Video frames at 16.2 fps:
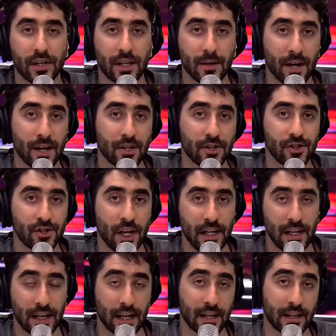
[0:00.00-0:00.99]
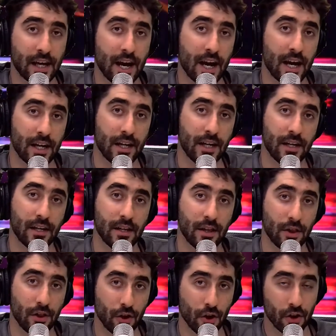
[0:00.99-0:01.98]
el tema Shale que está
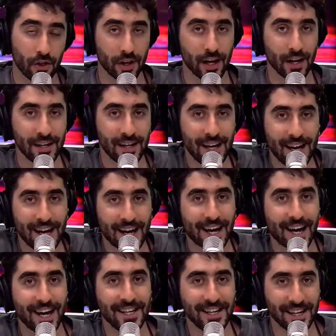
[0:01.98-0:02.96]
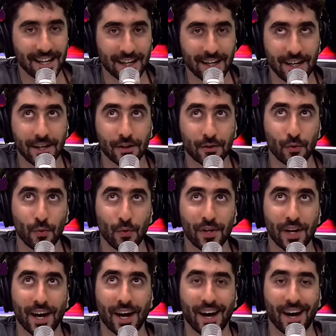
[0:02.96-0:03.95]
en Donda. Kanye que tuvo
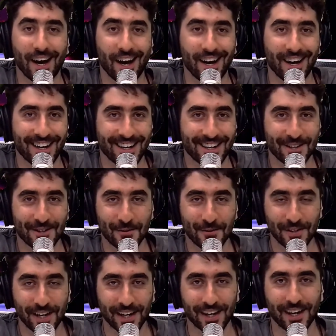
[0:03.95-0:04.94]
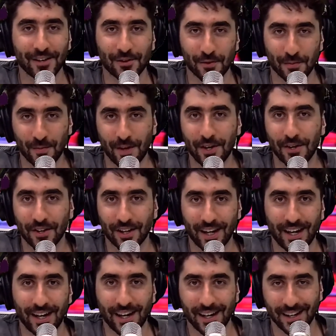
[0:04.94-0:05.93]
una, una relación medio
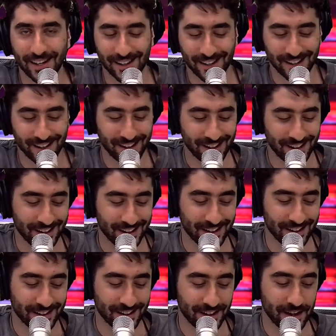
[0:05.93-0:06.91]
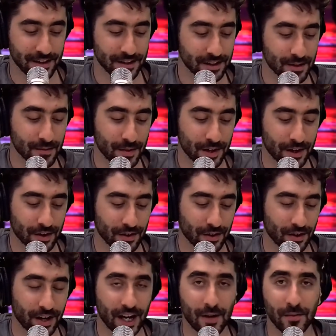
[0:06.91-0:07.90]
rara eh, desde siempre con
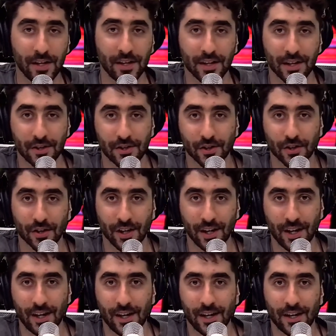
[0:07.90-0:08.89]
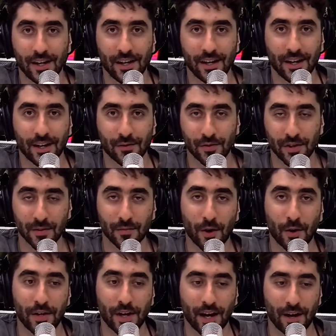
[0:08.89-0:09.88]
los Grammy. De hecho, eh, hace un tiempo
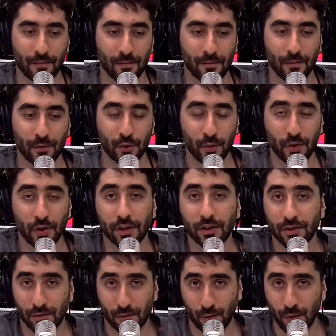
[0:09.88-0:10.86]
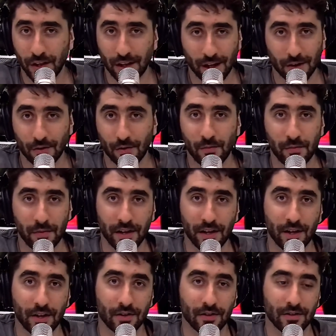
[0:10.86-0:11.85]
había subido a Twitter un
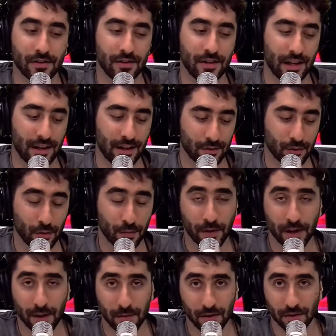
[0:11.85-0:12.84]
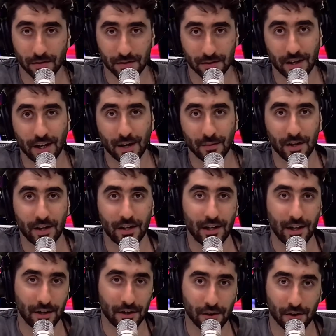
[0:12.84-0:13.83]
video de sus premios Grammy en
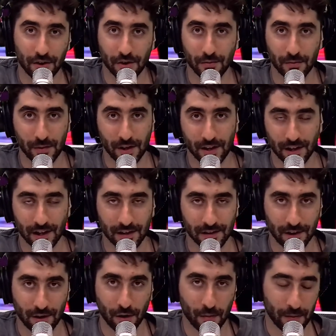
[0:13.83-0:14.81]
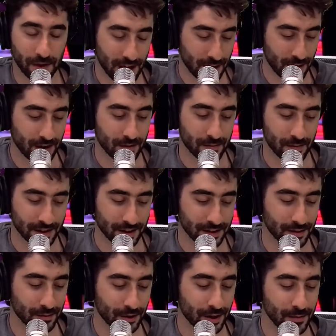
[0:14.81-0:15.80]
el inodoro mientras los meaba,
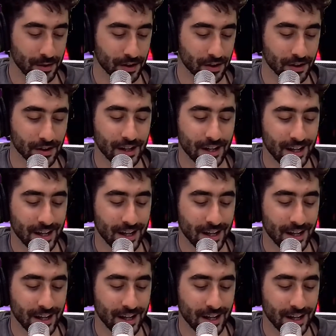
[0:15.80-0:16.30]
bastante polémico.